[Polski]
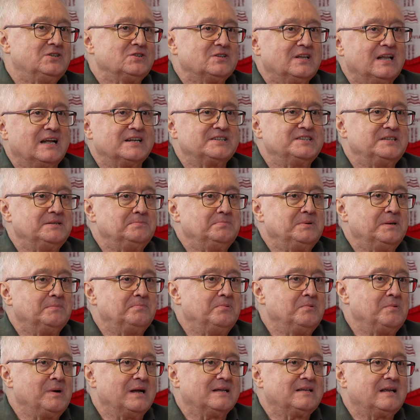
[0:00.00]
to dla ciebie
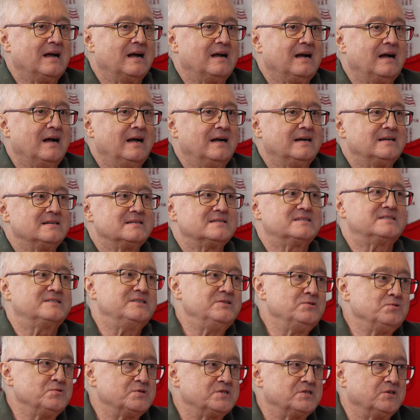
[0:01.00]
była taka
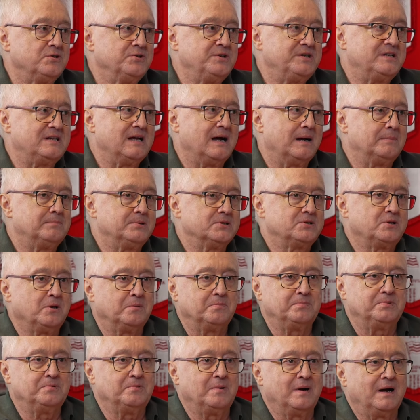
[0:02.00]
sinusoida, bo
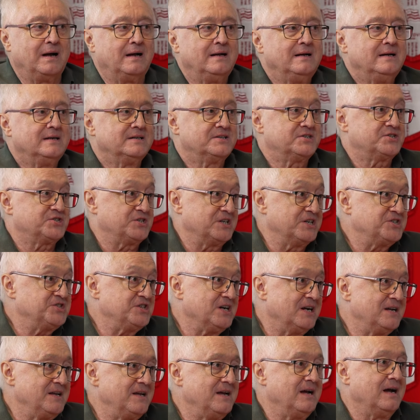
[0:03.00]
to była
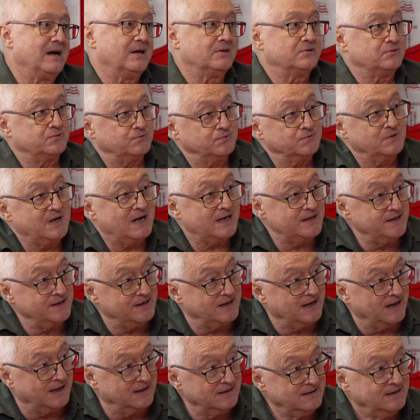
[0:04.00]
trzecia liga, druga
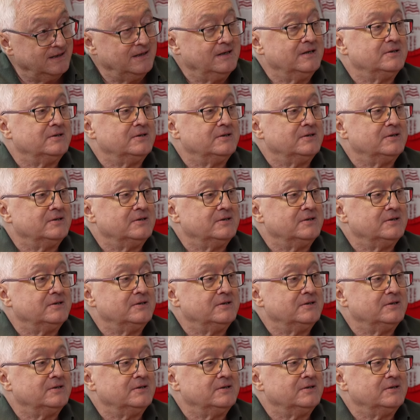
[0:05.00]
liga,